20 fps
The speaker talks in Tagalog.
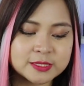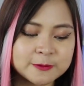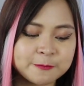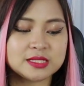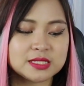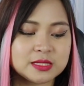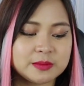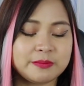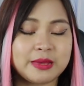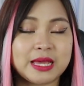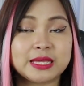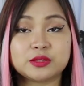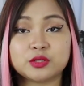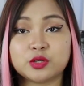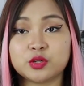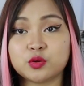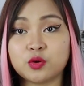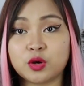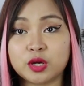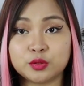Doesn't
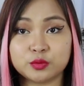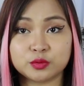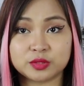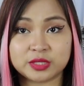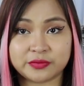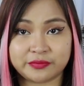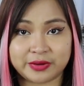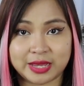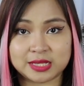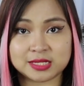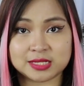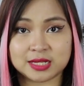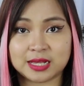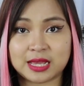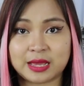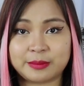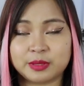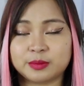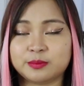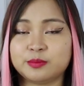matter kung anong device ang
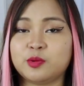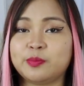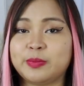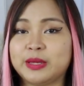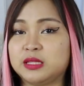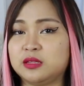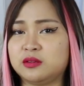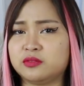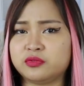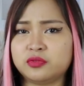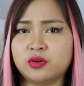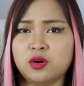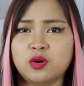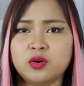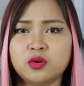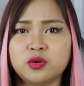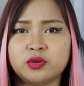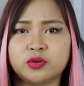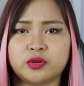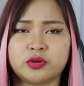gamit mo. Pwedeng
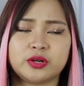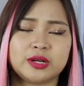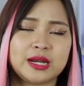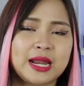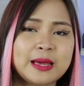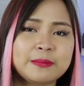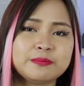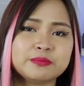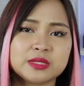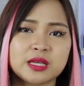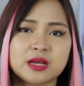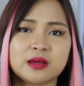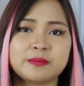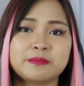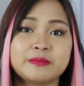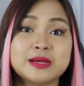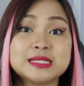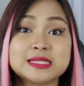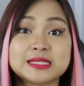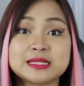phone or
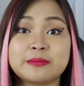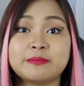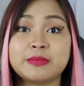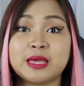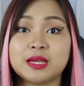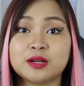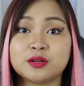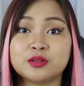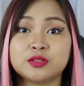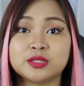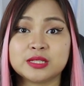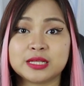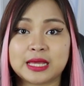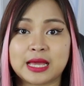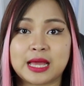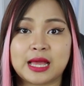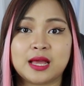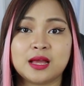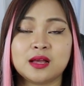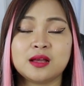laptop. Basta meron
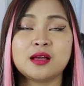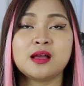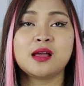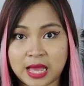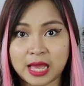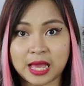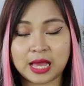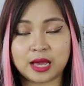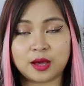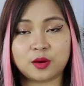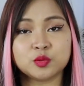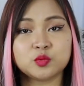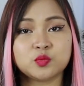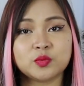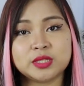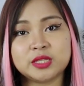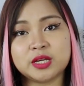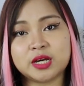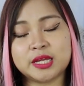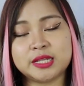kang account
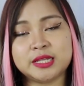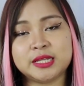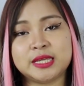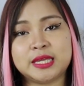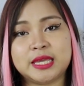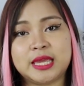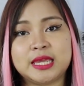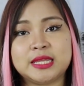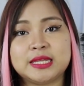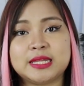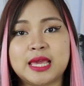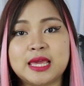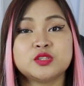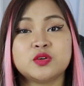with Honeygain.